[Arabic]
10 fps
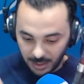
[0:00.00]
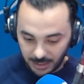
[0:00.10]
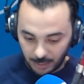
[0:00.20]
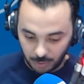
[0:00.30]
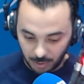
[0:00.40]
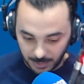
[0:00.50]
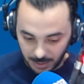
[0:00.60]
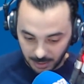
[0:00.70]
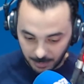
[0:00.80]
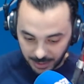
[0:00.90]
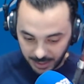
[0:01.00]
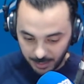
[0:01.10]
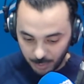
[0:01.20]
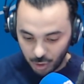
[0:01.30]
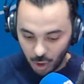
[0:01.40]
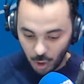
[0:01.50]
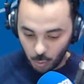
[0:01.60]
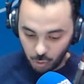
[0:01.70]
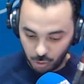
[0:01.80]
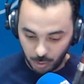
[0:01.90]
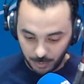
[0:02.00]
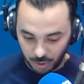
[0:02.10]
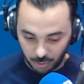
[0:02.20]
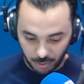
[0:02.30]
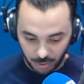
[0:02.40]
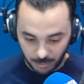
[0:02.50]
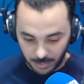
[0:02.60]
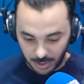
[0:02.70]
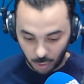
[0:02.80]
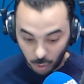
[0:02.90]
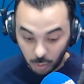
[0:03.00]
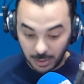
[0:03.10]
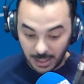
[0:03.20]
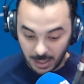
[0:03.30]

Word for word: تعود لهم البرنامج وشنو باش يكون لهم غدوه